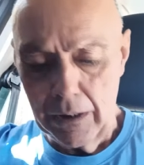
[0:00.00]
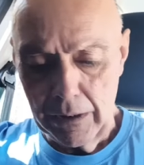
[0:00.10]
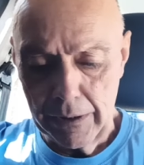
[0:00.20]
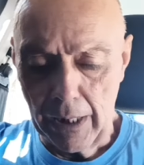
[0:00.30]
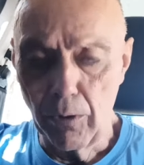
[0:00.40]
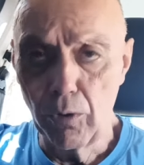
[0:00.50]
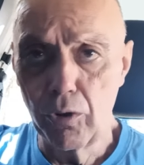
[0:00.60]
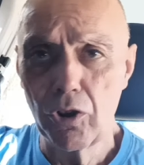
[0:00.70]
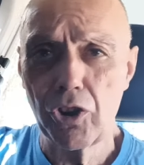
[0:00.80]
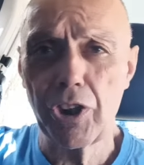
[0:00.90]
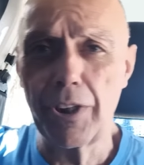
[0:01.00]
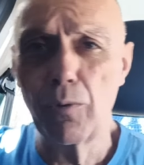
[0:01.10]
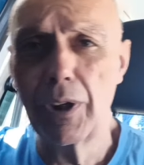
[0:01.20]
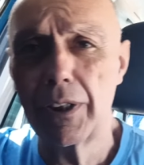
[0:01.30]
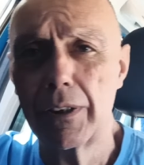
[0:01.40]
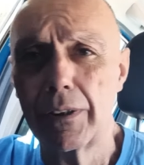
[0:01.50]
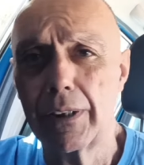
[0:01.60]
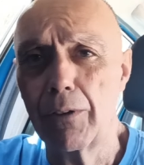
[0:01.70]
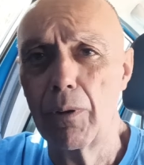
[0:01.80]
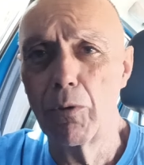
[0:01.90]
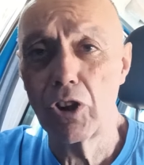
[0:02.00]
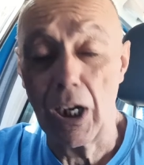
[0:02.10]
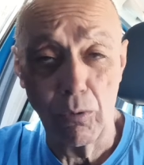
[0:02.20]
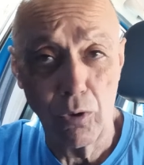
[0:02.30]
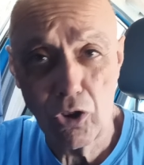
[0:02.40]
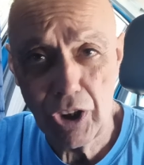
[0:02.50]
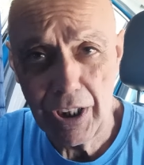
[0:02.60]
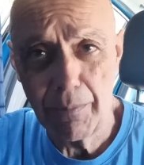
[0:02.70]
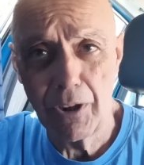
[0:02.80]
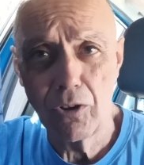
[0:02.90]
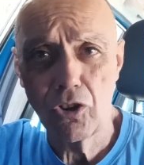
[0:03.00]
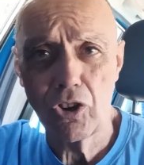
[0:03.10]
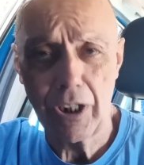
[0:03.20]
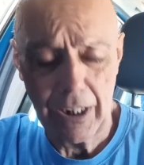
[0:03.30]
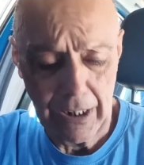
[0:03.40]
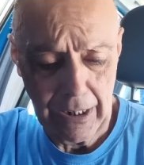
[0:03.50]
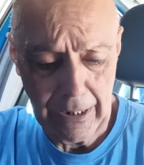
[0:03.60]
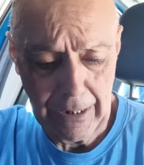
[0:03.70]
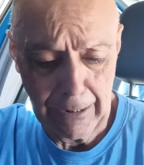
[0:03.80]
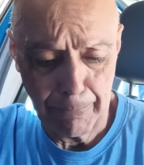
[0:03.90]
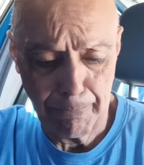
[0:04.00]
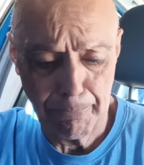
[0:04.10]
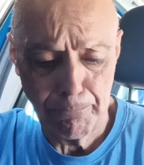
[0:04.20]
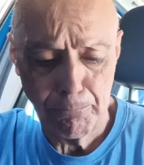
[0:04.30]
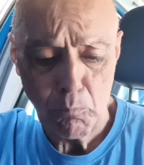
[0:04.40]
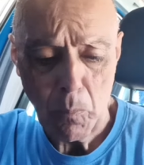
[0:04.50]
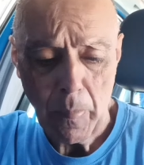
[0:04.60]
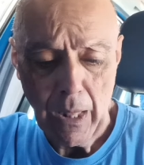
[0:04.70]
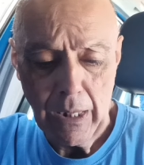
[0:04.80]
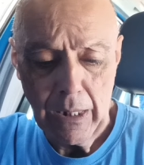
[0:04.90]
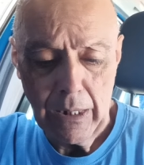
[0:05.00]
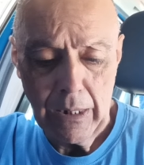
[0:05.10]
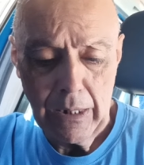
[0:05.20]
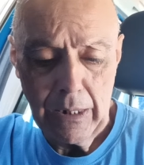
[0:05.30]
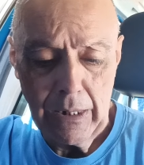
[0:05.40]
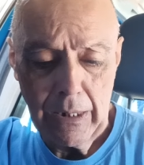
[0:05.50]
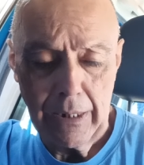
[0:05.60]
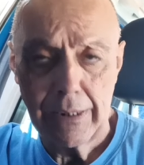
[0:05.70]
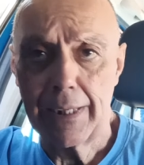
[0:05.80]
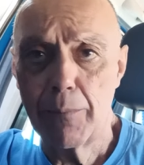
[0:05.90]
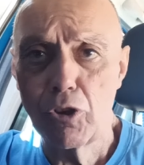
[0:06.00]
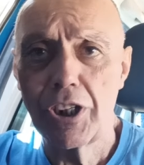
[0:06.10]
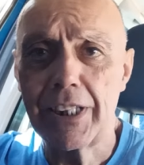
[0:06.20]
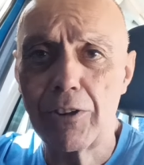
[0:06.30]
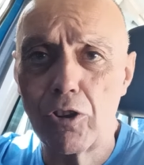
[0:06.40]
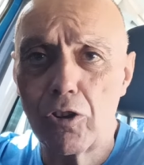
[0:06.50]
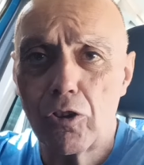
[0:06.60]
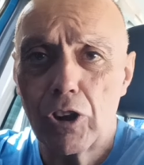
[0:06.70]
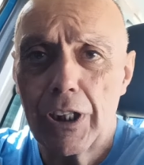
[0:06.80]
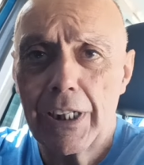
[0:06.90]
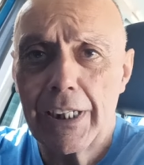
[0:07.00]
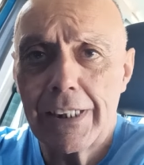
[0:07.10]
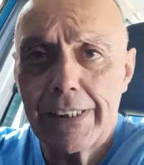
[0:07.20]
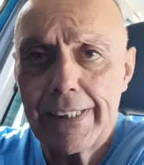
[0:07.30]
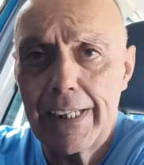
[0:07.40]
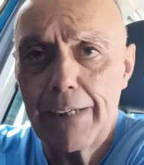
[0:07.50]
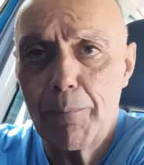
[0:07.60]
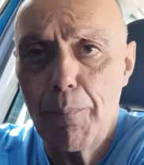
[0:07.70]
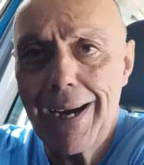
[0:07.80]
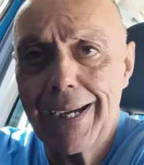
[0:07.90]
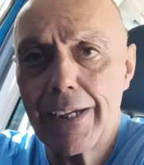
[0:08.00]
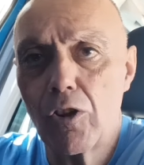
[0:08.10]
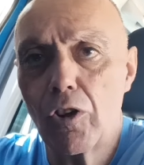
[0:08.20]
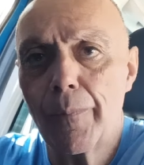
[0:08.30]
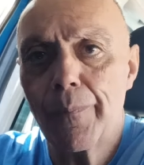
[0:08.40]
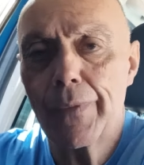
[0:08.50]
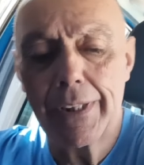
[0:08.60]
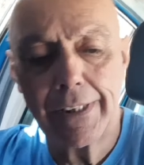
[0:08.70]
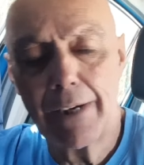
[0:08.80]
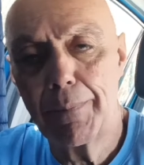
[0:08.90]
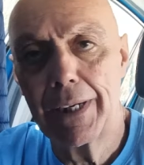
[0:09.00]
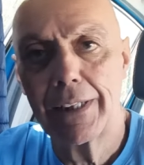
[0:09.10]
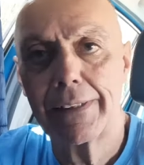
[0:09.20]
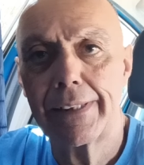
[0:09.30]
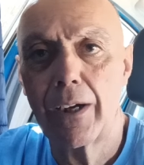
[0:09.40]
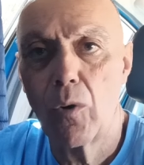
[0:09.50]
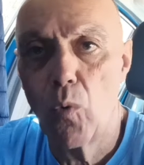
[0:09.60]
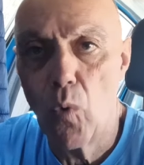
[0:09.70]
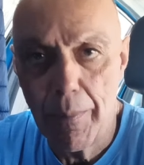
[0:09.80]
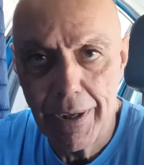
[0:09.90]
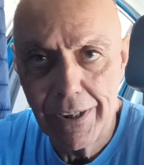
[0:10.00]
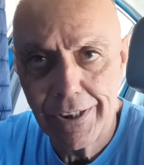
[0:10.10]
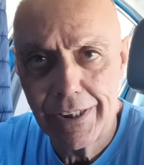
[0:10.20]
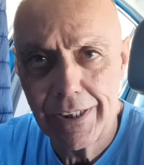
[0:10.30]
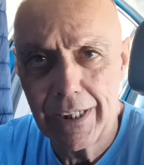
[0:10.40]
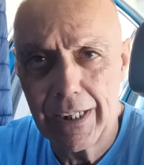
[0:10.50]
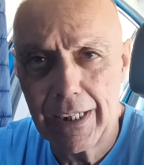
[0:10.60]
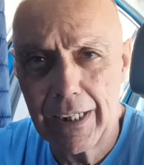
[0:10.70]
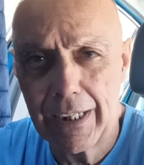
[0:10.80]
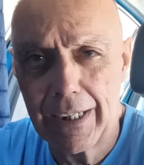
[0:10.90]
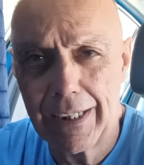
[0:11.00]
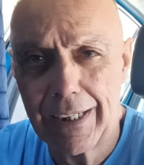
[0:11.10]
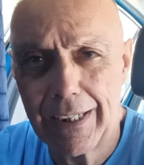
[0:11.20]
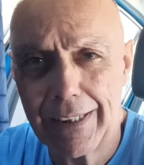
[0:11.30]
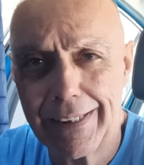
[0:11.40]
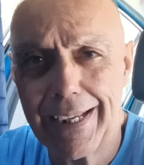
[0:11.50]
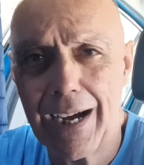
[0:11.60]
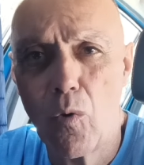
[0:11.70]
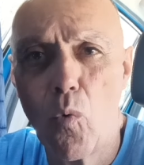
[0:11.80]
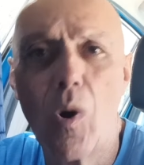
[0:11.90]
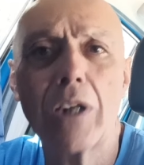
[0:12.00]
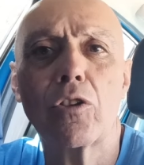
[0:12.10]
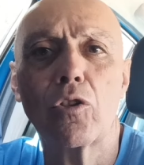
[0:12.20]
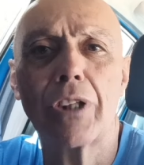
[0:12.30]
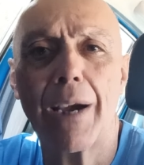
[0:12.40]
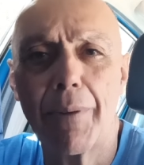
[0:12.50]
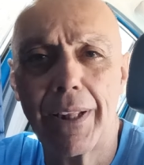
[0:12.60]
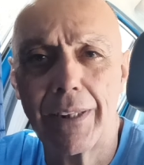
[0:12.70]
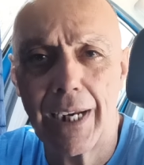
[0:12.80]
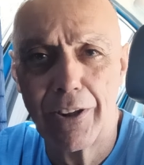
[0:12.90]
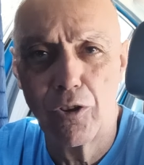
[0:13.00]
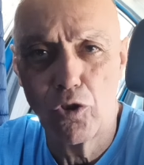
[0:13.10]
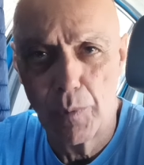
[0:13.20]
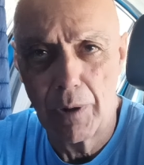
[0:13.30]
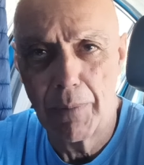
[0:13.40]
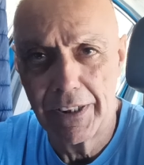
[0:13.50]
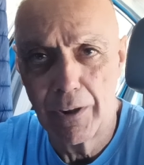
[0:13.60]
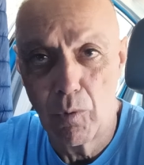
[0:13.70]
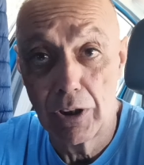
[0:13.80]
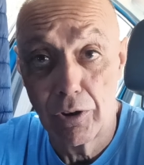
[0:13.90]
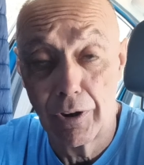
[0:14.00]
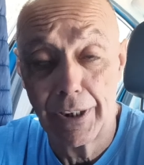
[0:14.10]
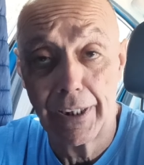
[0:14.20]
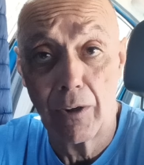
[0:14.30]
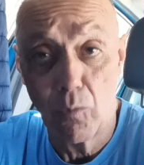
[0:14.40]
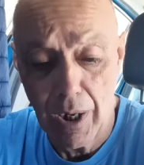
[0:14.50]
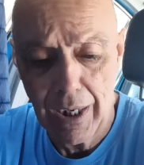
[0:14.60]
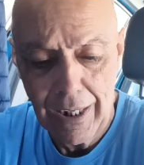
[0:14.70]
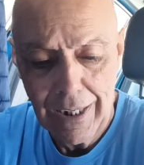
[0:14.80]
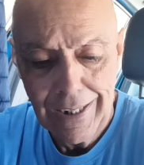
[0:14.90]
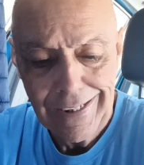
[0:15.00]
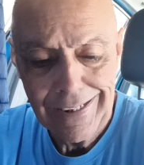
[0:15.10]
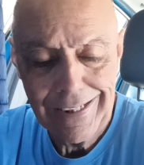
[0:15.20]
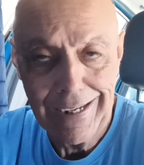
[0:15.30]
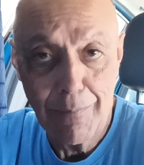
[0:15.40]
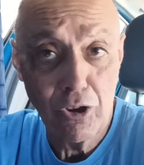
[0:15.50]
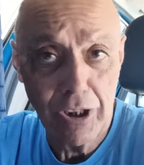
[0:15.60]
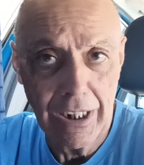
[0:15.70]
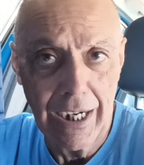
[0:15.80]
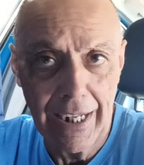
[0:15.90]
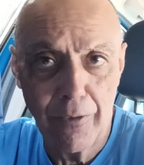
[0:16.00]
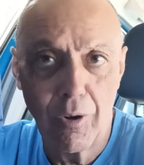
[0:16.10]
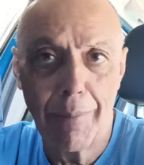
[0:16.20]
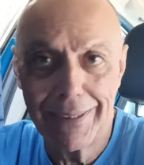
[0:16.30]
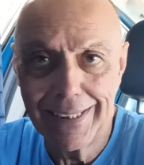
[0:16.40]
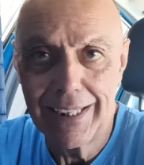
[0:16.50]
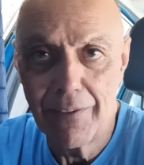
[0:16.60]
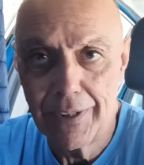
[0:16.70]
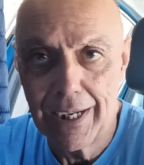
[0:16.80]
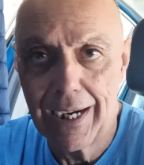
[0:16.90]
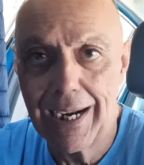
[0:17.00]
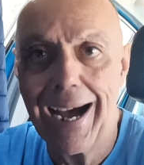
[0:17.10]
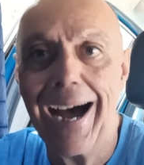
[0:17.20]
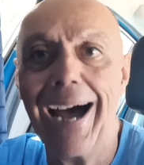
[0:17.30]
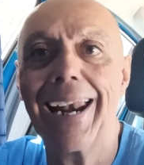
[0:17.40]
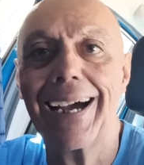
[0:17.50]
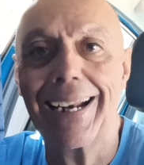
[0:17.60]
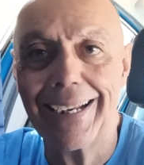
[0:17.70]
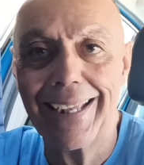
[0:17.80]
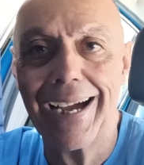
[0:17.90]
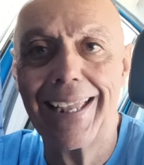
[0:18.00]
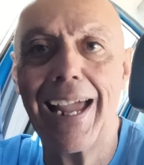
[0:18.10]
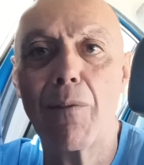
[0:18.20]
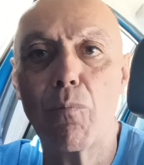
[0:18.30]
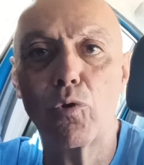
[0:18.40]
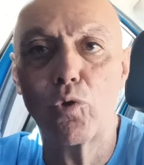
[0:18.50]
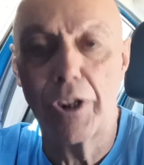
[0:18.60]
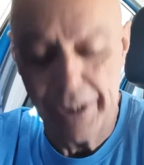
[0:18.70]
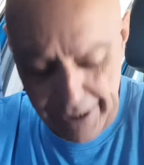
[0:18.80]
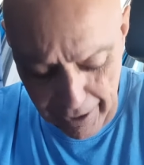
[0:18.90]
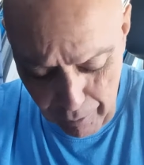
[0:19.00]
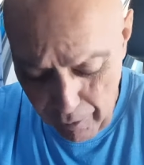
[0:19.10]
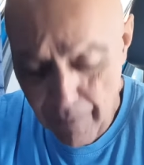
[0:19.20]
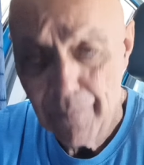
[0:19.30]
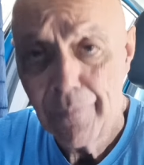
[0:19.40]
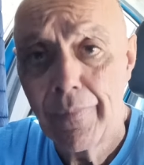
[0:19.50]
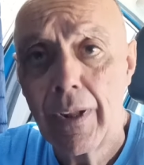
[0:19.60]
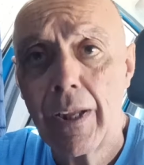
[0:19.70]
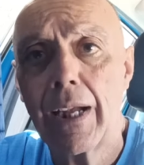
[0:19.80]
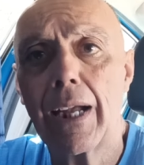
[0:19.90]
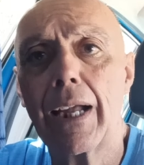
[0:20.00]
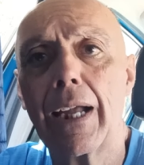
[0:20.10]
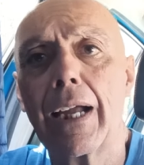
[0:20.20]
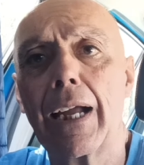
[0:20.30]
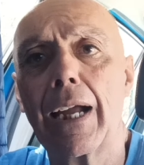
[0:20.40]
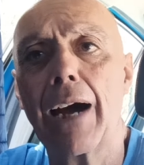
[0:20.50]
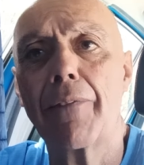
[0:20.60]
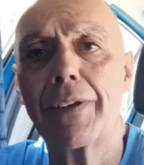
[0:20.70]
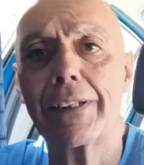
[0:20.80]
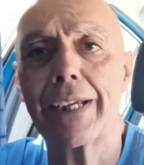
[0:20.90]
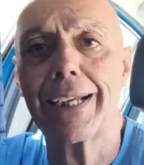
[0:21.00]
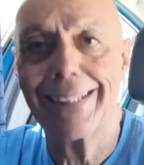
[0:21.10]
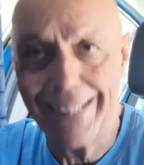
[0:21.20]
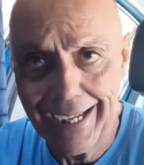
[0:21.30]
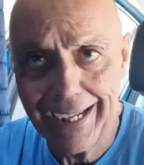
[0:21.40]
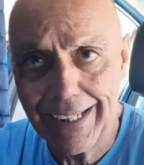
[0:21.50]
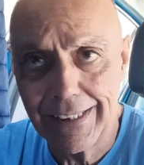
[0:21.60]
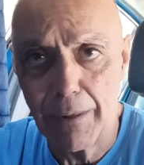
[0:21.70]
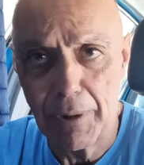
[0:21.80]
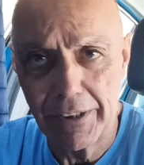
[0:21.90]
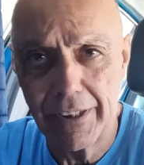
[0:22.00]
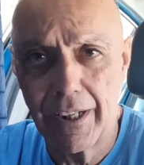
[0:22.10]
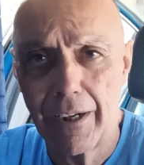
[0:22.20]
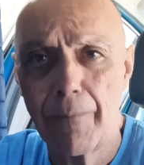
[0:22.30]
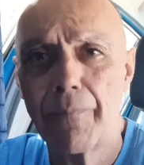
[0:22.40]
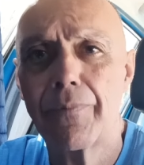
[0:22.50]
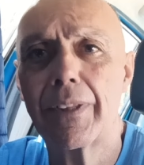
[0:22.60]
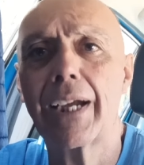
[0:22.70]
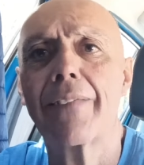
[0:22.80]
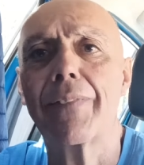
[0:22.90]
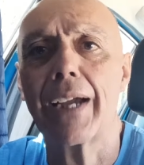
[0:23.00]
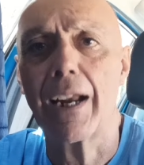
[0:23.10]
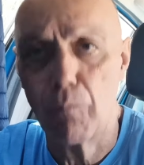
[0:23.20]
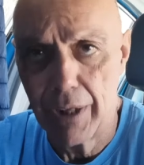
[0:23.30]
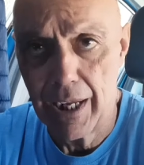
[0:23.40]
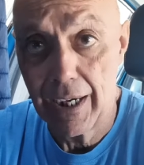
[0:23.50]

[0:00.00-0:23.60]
Saludos, Eduen, de nuevo, saludos Iberos. Em, seguimos estando en este mágico y determinante jueves, eh, día 4 de abril del año 2024, en el cual se hemos declarado la batalla final a la galería y al mundo entero eh, a fin de que dejen de mentir, dejen de calumniar,